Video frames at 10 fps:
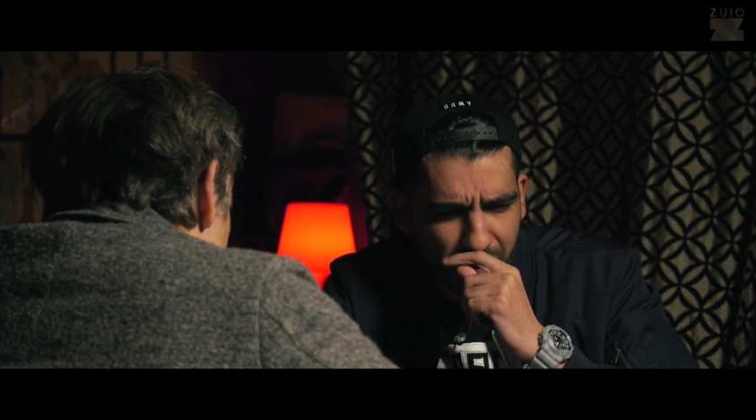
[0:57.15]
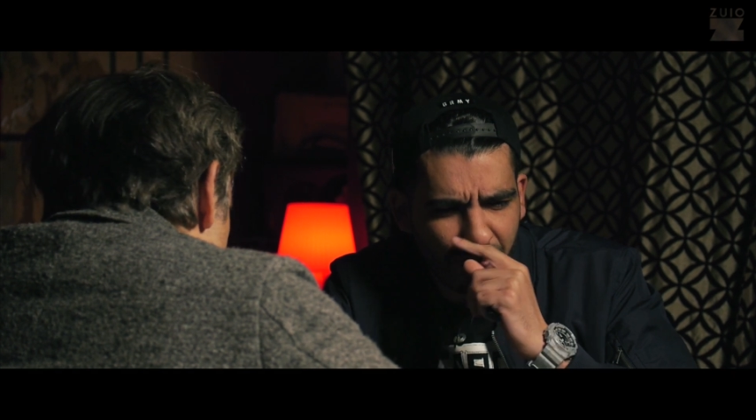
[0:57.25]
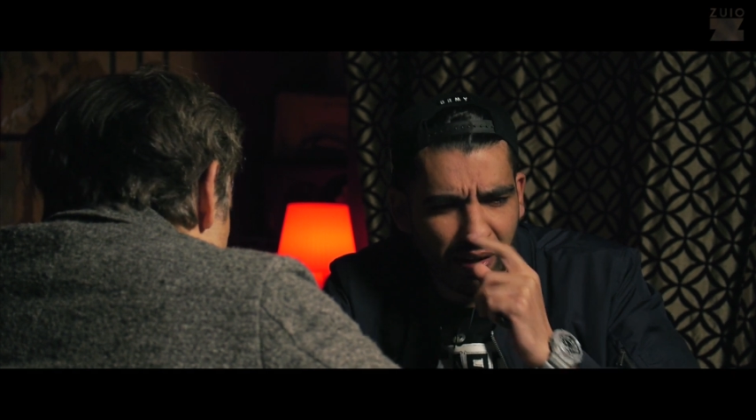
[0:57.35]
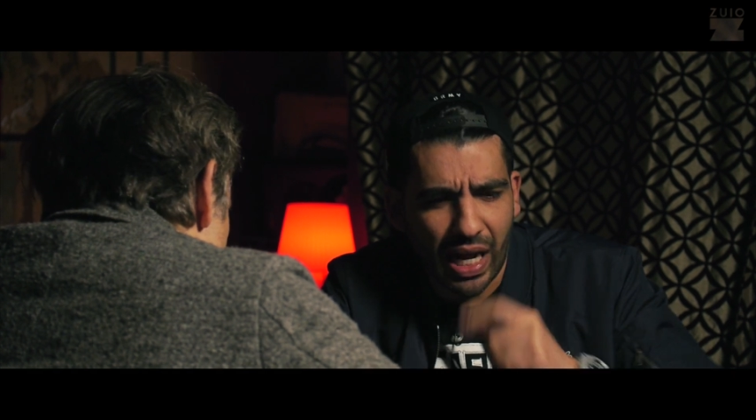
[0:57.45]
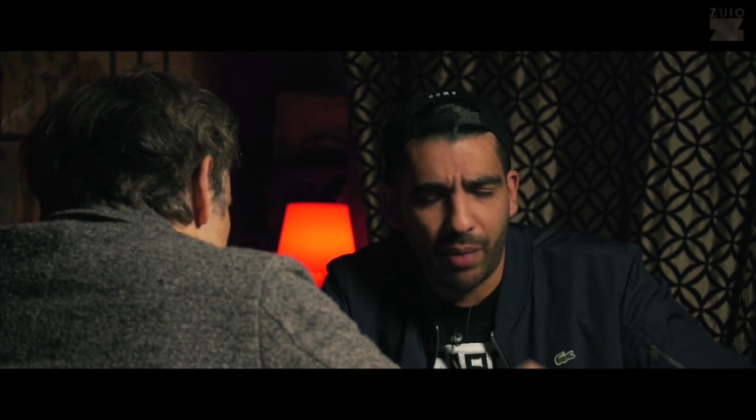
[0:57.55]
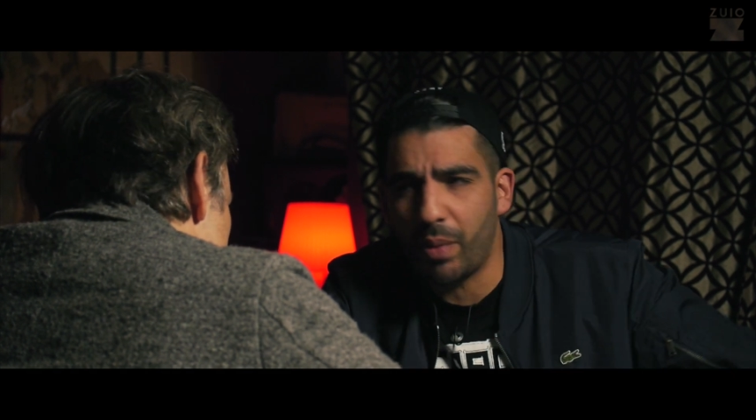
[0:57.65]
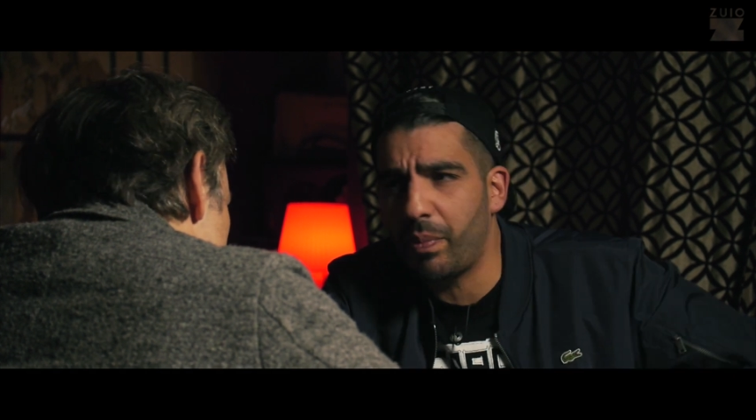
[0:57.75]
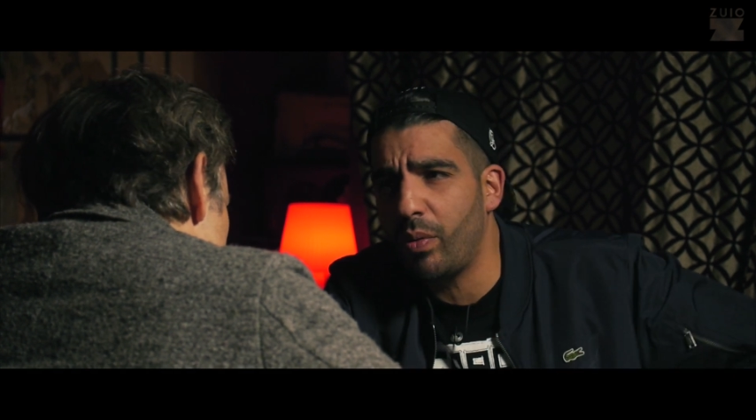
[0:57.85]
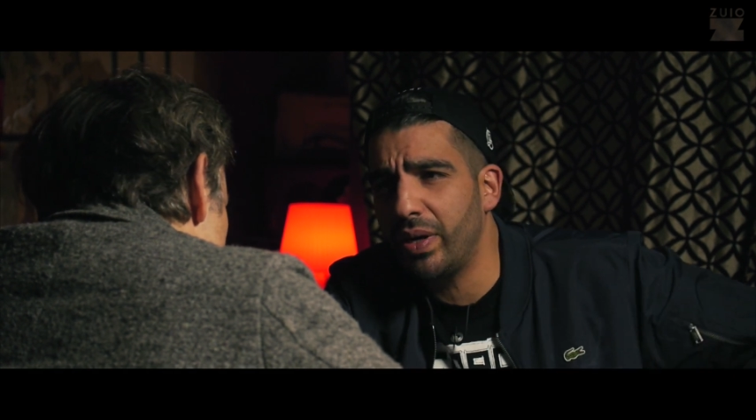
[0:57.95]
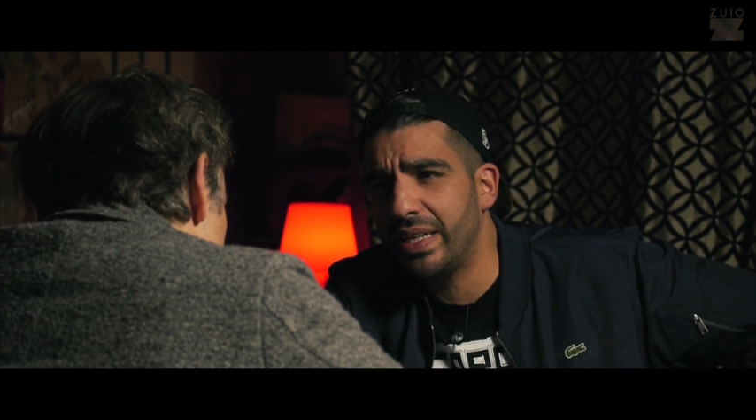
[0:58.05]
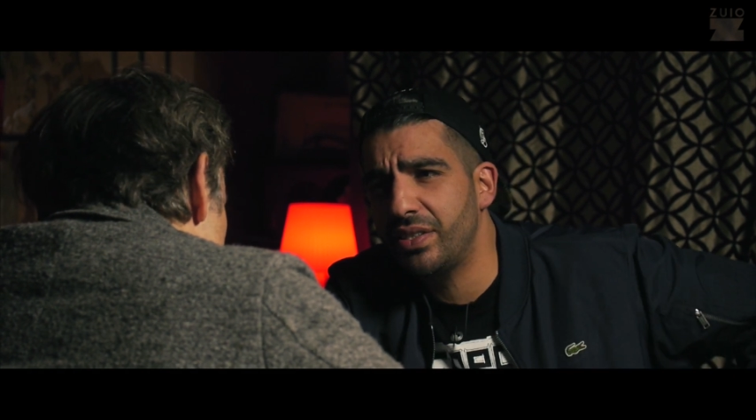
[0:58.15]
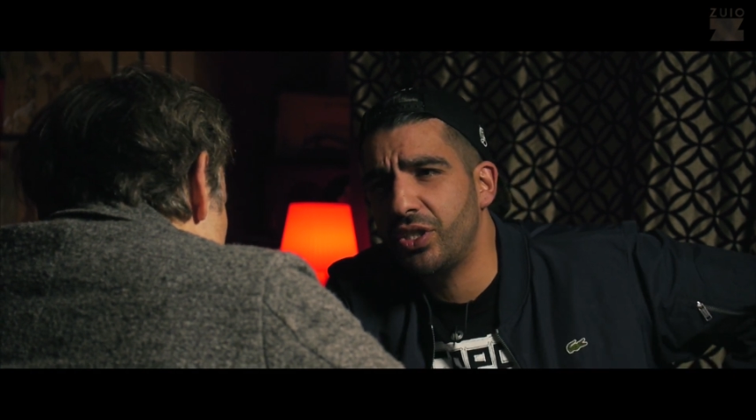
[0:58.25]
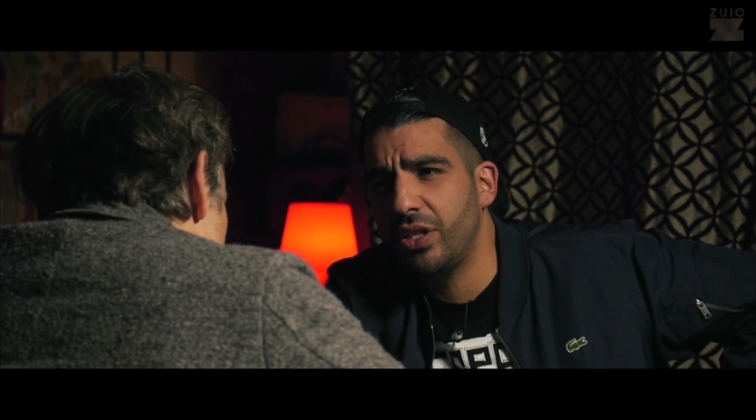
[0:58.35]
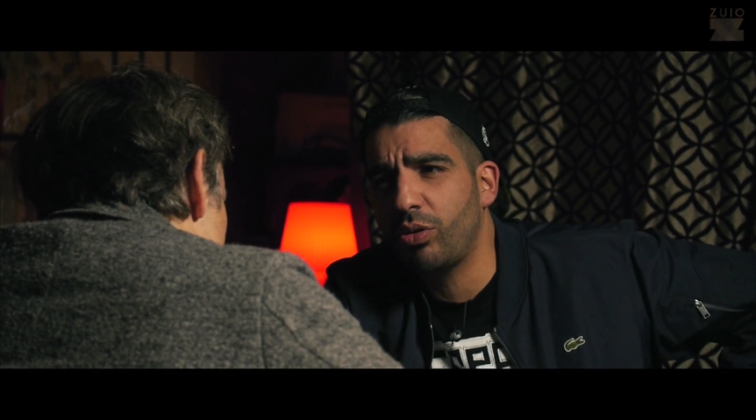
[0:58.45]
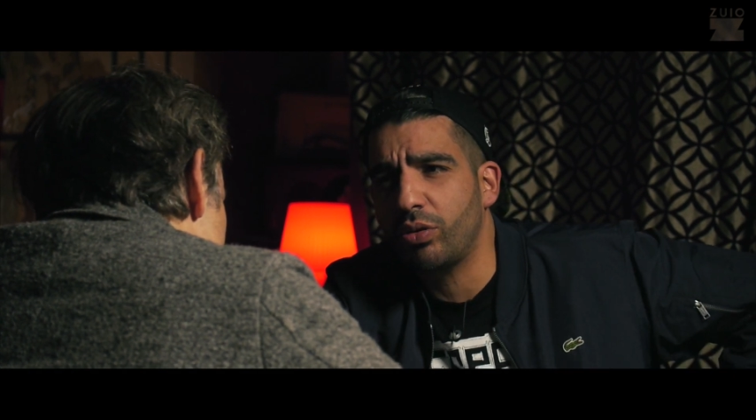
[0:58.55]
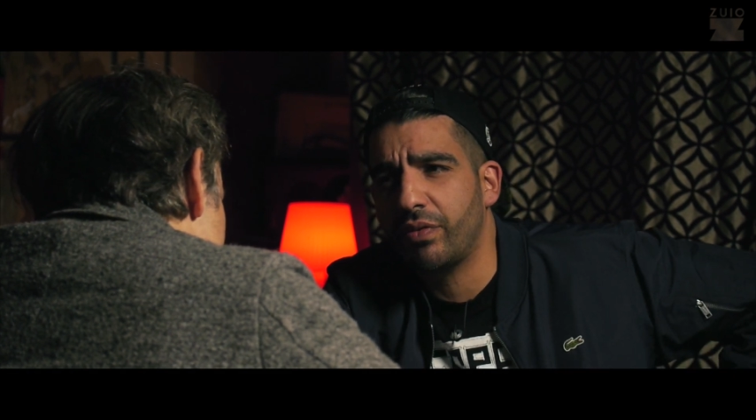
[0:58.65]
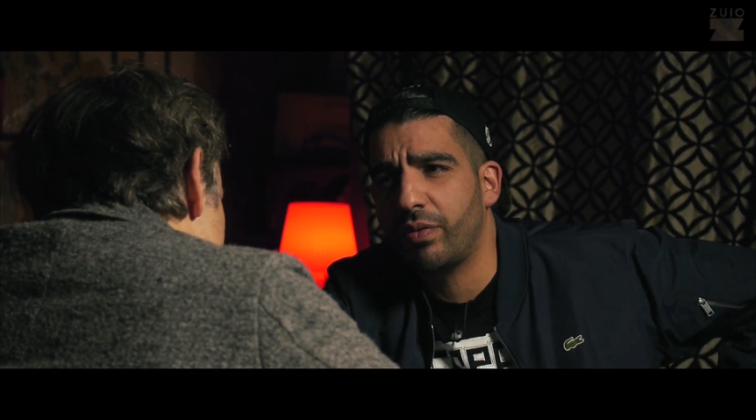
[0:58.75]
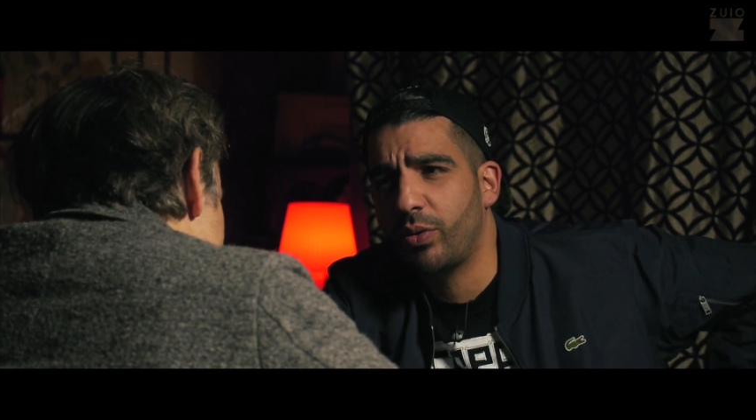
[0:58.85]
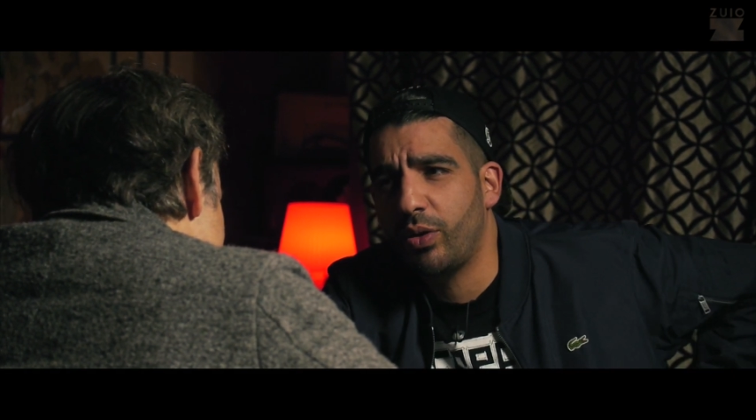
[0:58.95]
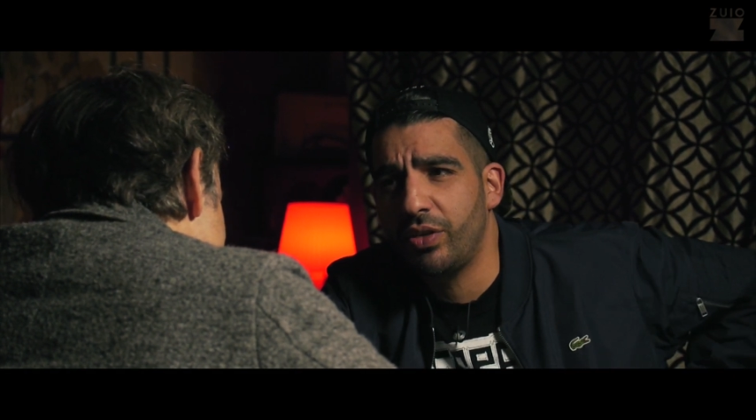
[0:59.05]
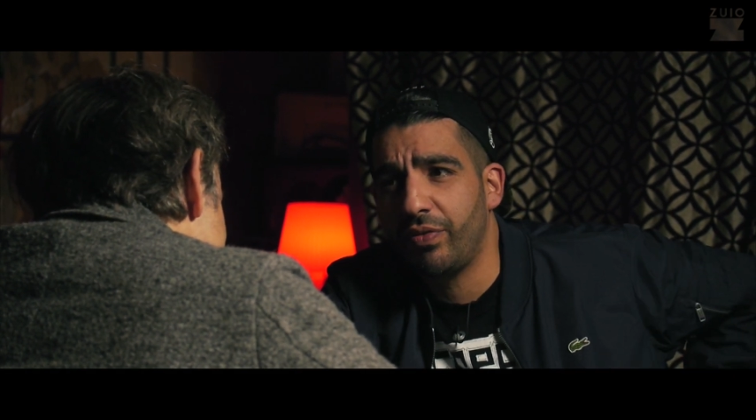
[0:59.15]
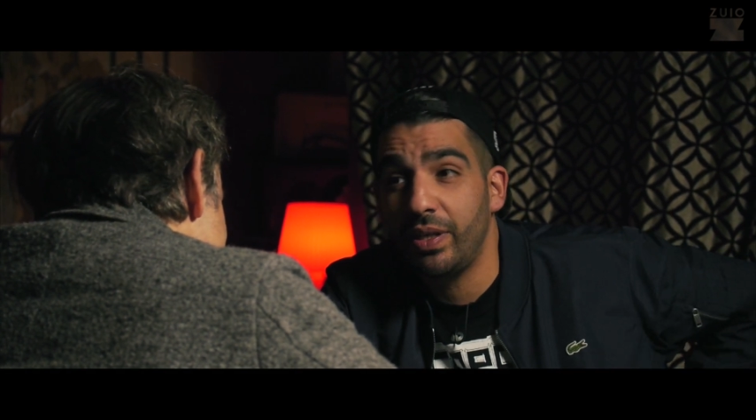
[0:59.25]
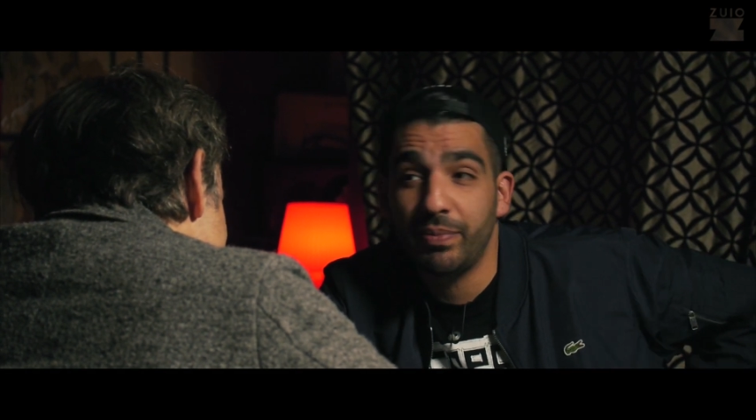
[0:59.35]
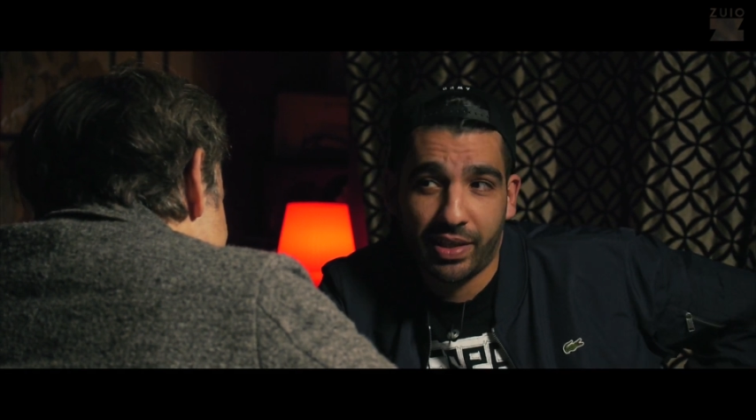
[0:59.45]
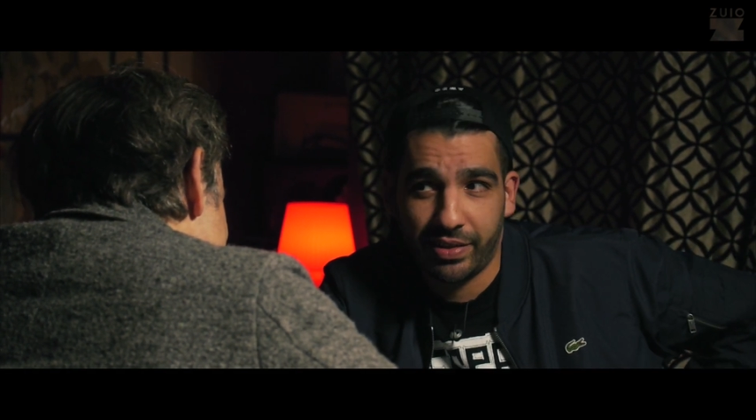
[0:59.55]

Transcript: Es war ein armer Bauer, der hat sich in die Tochter vom König verliebt.